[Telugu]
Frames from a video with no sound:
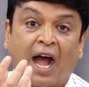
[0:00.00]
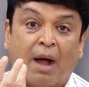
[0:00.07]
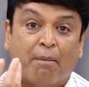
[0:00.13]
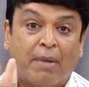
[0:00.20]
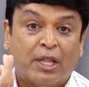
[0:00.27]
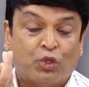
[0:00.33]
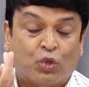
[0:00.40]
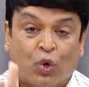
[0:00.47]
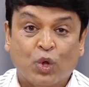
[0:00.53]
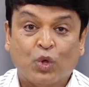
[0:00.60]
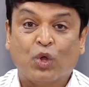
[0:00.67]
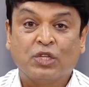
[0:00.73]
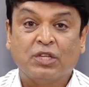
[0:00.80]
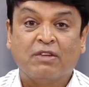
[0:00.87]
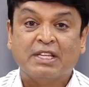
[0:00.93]
అమ్మాయి తోడు
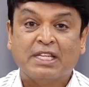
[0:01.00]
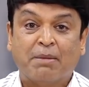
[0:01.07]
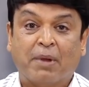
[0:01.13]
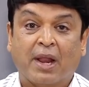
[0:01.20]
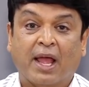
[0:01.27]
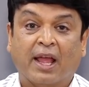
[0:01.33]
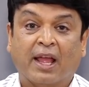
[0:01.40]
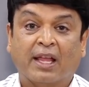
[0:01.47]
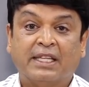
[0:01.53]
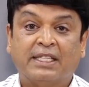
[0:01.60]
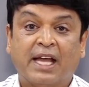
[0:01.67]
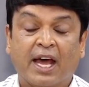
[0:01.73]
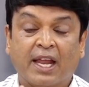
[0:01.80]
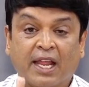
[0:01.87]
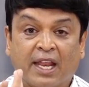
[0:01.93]
కోసం అని చెప్పలే
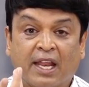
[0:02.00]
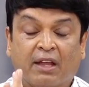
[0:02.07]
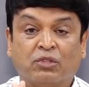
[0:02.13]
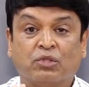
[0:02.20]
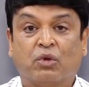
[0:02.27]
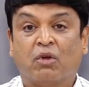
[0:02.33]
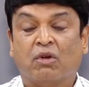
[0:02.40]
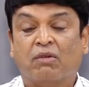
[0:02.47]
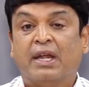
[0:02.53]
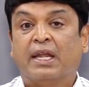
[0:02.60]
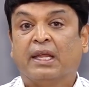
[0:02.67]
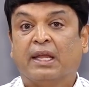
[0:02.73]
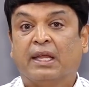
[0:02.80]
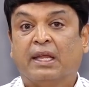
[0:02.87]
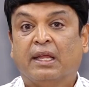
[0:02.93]
శారీరక సుఖం
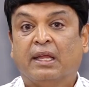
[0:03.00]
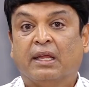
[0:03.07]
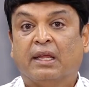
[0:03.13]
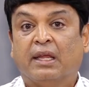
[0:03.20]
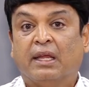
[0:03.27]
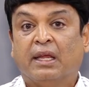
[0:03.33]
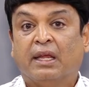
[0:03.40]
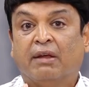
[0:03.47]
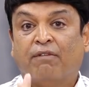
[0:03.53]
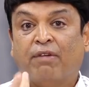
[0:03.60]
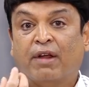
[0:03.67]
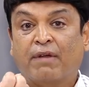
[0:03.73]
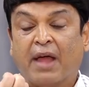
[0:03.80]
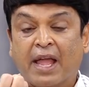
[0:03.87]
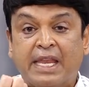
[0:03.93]
అంటే
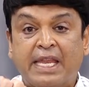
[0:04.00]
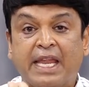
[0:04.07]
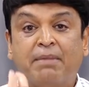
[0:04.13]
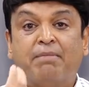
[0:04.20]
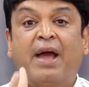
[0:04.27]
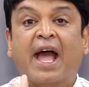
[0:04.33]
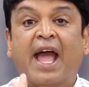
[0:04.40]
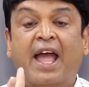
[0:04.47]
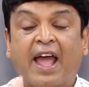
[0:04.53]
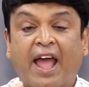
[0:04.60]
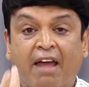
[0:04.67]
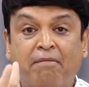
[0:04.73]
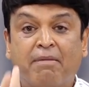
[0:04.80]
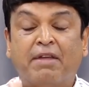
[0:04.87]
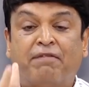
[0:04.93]
ఫర్ ఐ నీడ్ మై ఐ
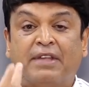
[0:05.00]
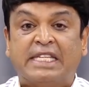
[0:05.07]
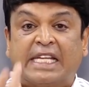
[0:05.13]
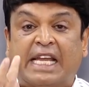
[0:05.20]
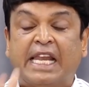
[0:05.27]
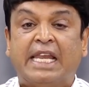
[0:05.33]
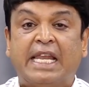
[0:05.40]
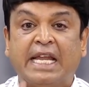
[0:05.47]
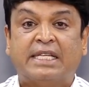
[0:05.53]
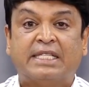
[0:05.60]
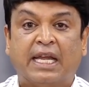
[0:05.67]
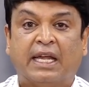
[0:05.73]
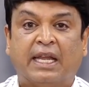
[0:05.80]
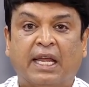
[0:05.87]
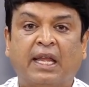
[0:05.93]
హ్యావ్ మై ఫిజికల్
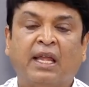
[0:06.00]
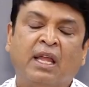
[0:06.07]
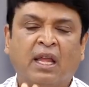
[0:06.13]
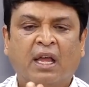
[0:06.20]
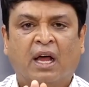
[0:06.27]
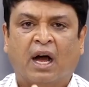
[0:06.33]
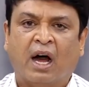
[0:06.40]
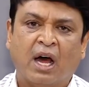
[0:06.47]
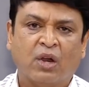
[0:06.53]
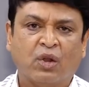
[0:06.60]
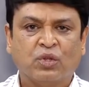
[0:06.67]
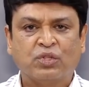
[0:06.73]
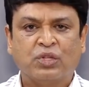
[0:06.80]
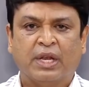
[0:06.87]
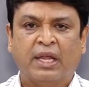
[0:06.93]
నీడ్స్ అంటే ఆ
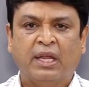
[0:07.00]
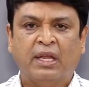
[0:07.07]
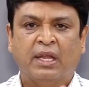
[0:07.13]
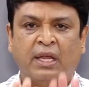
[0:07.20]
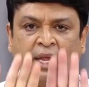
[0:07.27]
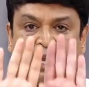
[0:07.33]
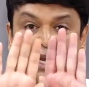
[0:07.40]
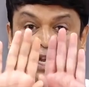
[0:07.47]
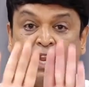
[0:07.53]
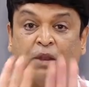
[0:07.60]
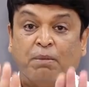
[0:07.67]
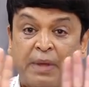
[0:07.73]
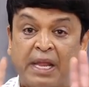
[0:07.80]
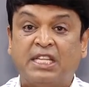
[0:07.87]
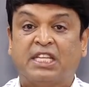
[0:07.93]
రోజుతోనే నేను
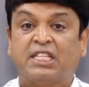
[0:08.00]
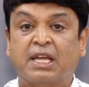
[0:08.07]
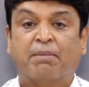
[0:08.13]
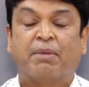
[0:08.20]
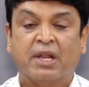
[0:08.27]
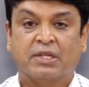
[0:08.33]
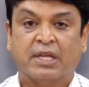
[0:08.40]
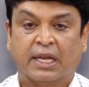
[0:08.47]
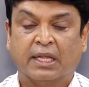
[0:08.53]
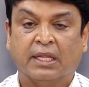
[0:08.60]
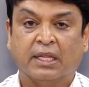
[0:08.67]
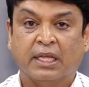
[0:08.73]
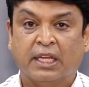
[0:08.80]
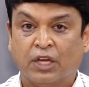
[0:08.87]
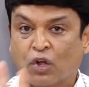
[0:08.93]
పిలిచి చెప్పడం
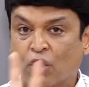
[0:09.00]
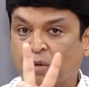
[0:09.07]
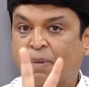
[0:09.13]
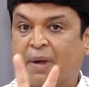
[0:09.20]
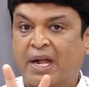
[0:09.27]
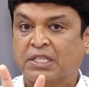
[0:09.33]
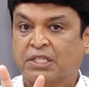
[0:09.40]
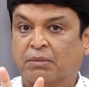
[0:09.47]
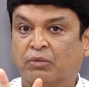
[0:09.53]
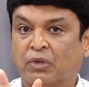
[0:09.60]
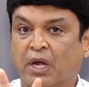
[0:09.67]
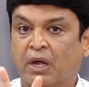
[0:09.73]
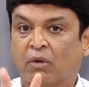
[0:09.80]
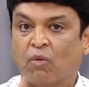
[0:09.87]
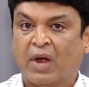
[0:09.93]
జరిగింది ఈ రెండు పాయింట్స్
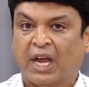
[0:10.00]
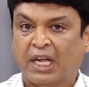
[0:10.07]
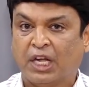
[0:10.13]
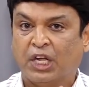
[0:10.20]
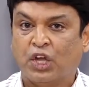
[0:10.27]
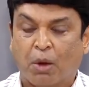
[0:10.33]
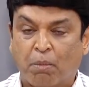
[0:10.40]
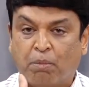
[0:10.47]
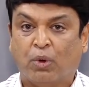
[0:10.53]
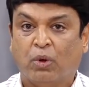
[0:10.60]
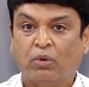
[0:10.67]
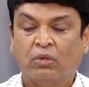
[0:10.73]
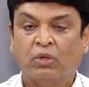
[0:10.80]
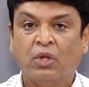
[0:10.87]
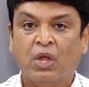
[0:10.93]
చెప్తున్నాను ఒకటి డబ్బు
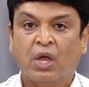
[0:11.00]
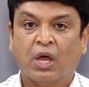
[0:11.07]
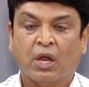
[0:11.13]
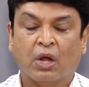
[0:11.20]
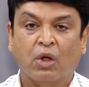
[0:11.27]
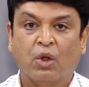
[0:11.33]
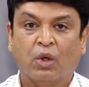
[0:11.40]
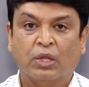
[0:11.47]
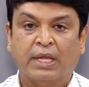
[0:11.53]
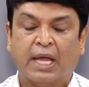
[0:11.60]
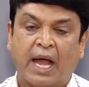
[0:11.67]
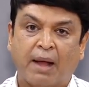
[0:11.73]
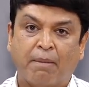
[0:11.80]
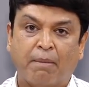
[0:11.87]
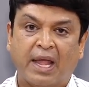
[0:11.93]
రెండోది
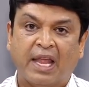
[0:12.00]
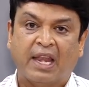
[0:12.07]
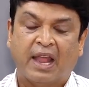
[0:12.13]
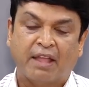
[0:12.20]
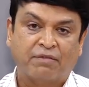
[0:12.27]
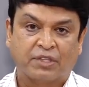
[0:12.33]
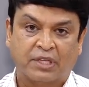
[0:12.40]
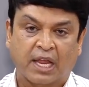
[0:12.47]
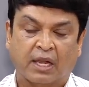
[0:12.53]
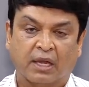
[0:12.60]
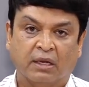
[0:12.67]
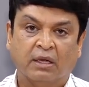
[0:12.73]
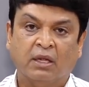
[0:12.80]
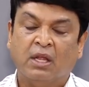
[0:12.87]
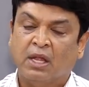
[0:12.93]
ఆ అమ్మాయి లైఫ్ స్టైల్
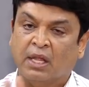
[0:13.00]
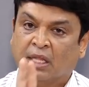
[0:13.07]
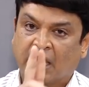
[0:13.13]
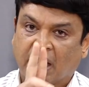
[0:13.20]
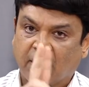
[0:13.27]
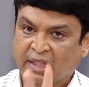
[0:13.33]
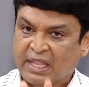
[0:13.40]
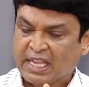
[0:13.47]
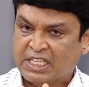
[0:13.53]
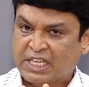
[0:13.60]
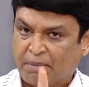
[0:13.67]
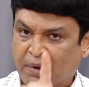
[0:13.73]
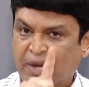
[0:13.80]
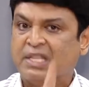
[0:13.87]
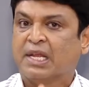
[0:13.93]
తర్వాత నేను
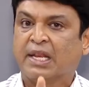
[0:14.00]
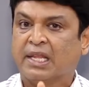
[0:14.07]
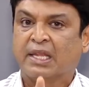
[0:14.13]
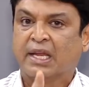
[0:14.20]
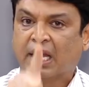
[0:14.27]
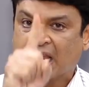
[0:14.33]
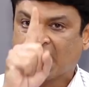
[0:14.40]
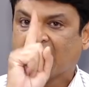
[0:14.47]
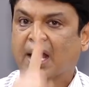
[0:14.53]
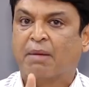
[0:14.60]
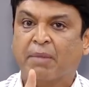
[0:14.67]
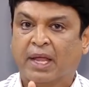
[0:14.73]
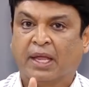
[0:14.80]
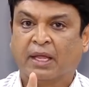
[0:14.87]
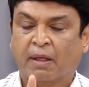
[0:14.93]
చెప్పడం జరిగింది క్లియర్గా
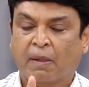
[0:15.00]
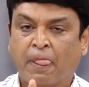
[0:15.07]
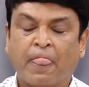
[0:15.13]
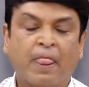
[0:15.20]
అమ్మాయికి